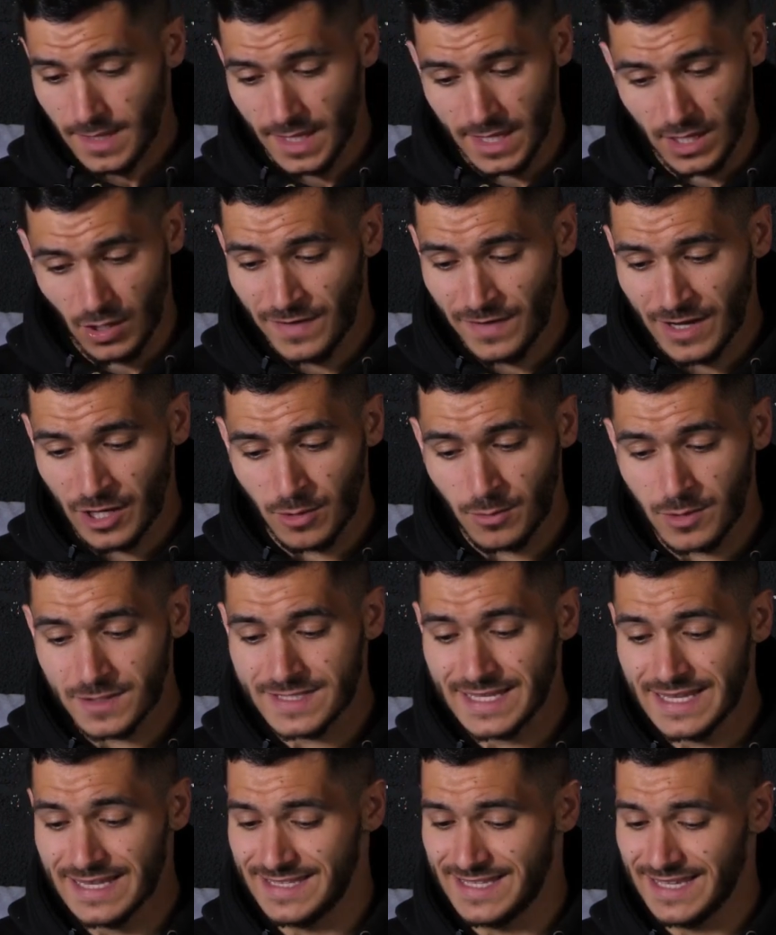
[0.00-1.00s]
Et
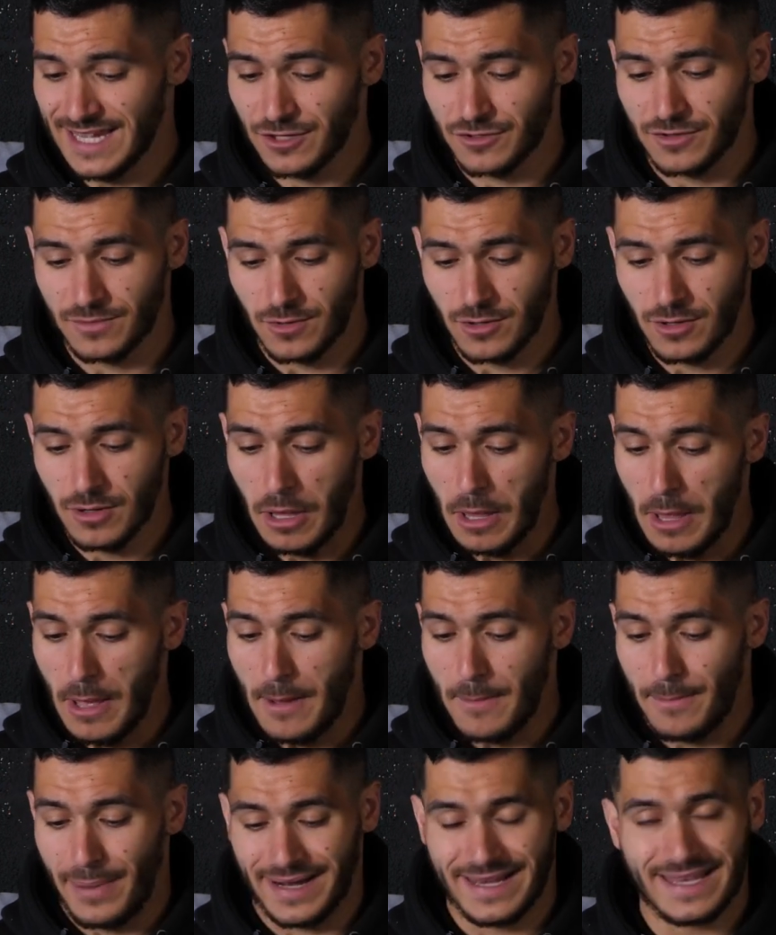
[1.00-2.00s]
commencer directement
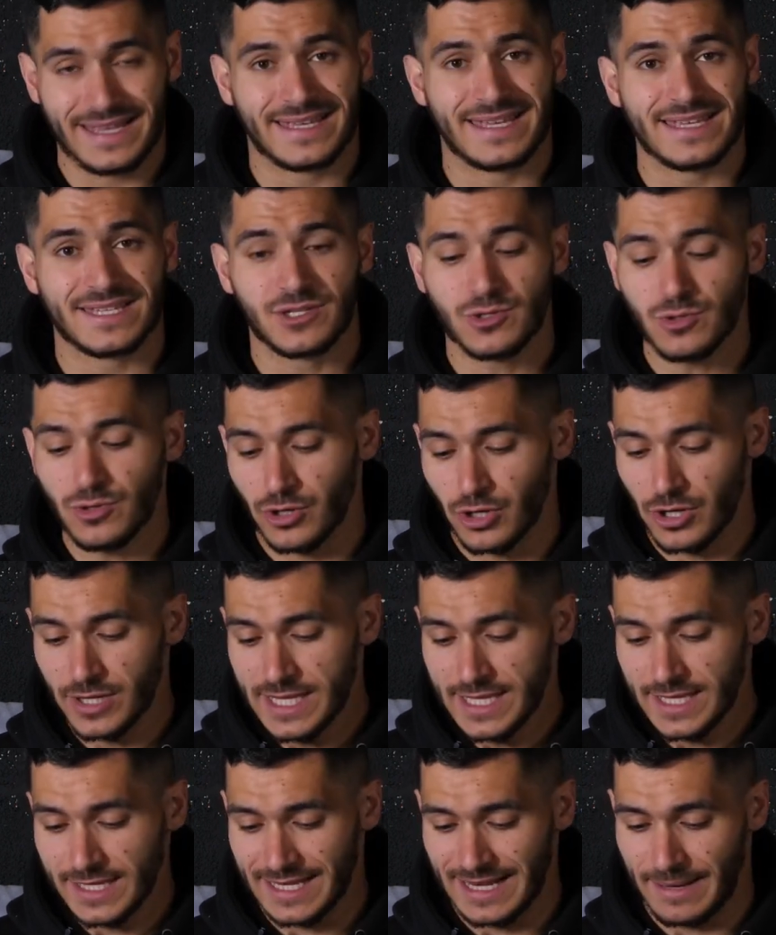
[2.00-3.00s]
par les questions
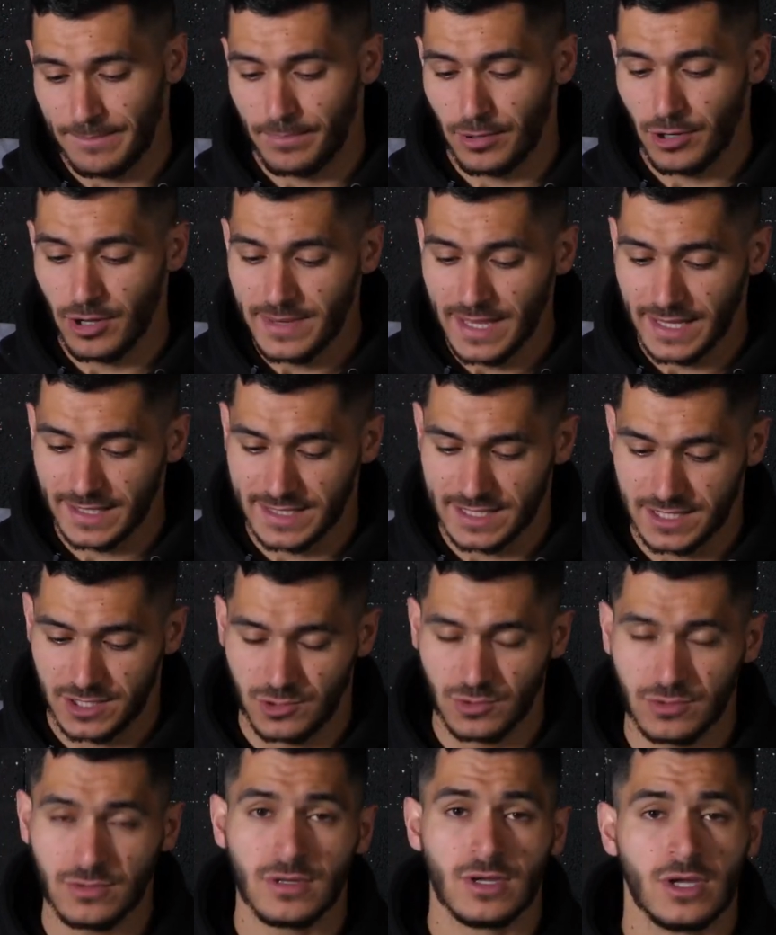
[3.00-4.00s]
running. Et la première
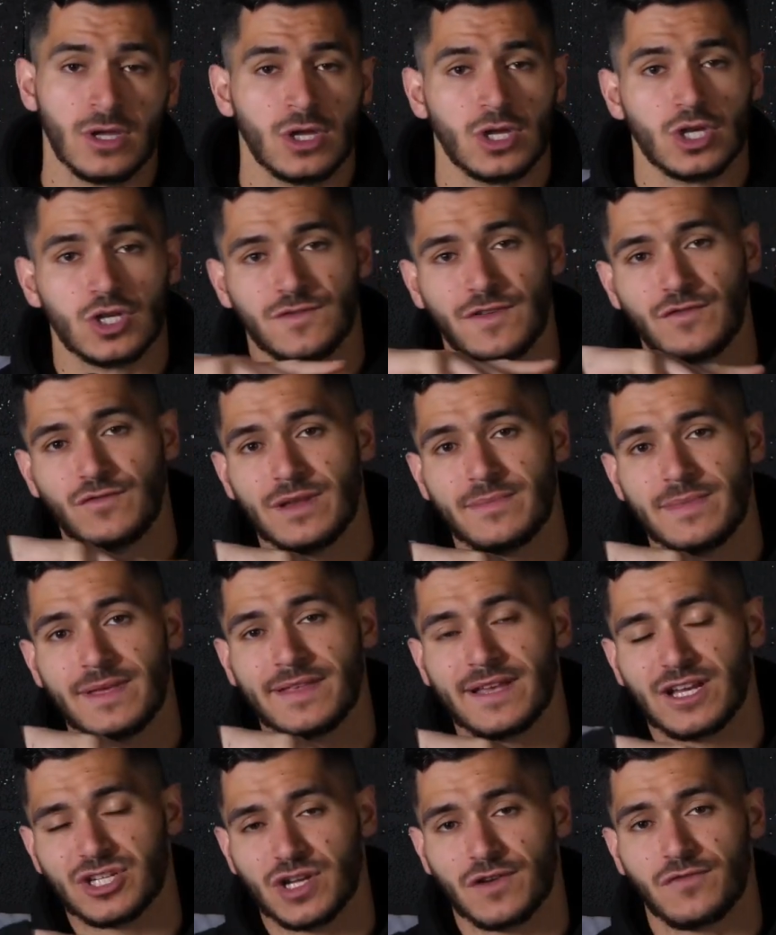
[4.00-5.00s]
question, je vais vous les
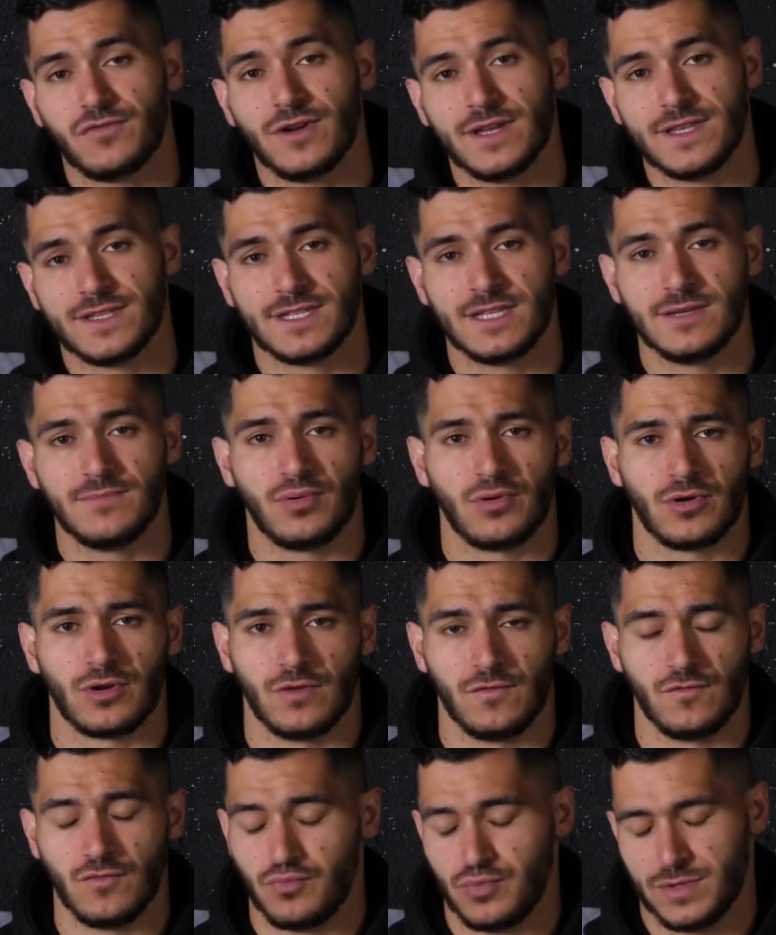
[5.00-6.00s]
mettre à chaque fois ici pour que
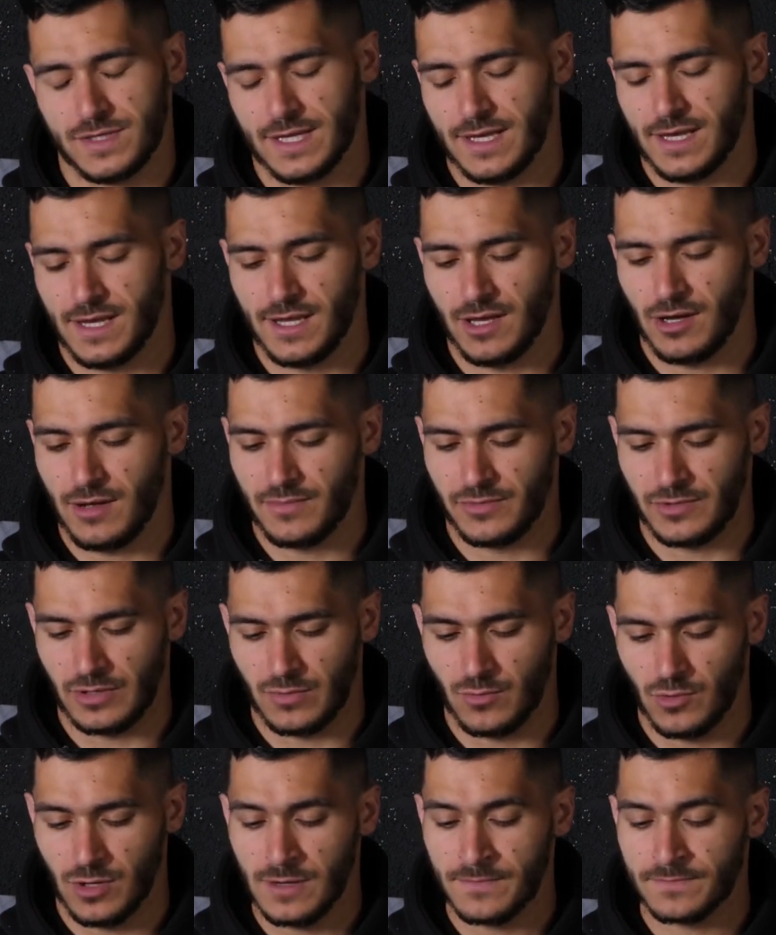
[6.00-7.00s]
vous puissiez les lire en même temps que
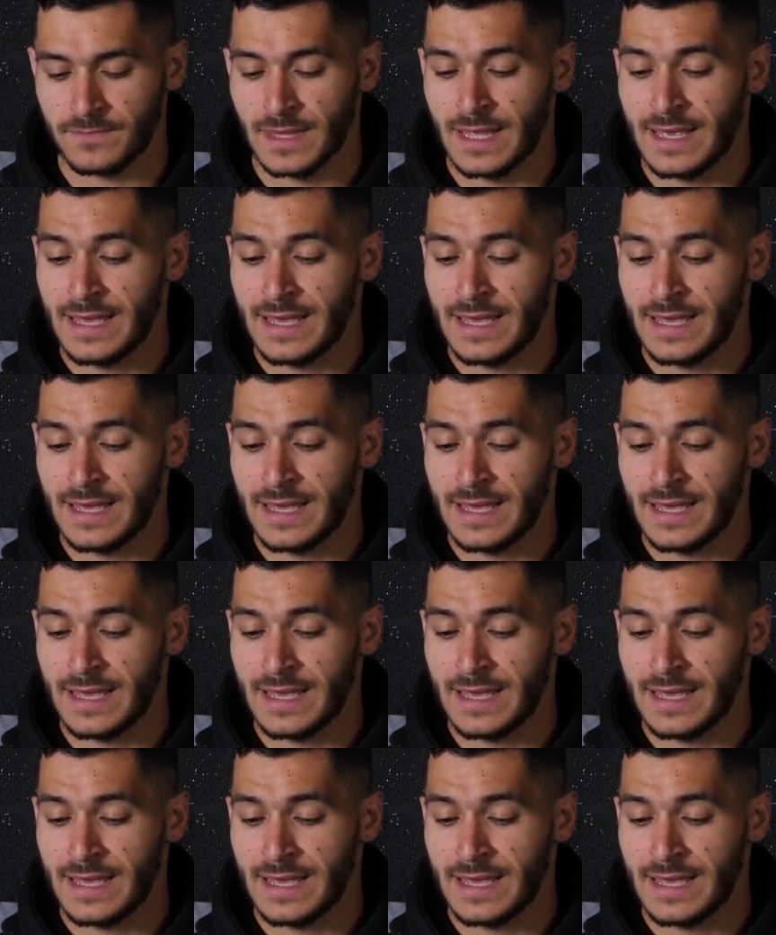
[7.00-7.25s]
moi.